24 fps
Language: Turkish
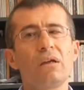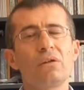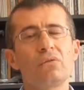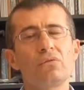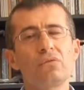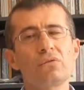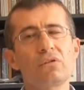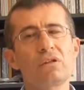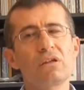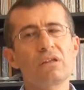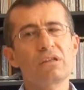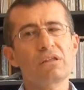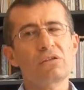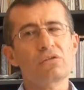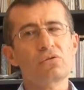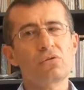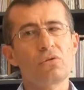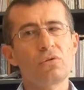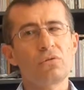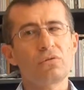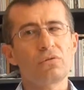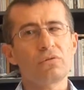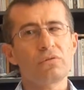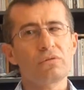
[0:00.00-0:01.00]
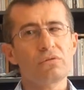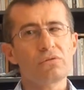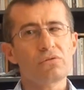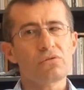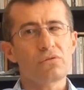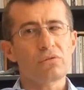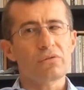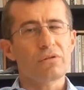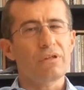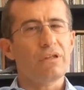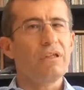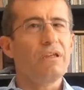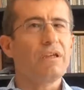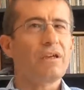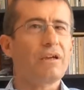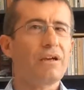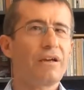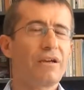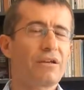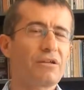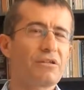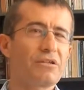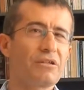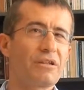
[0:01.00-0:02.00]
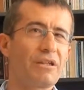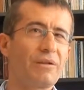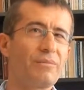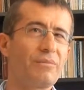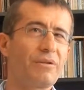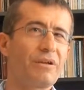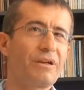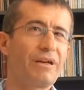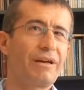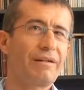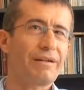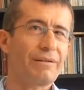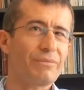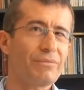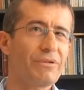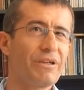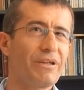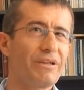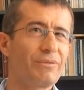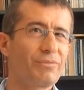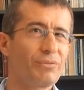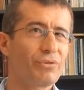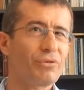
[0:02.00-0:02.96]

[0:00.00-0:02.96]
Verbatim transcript: Türkiye'de sol çok da iyi karşılanan bir kavram değil.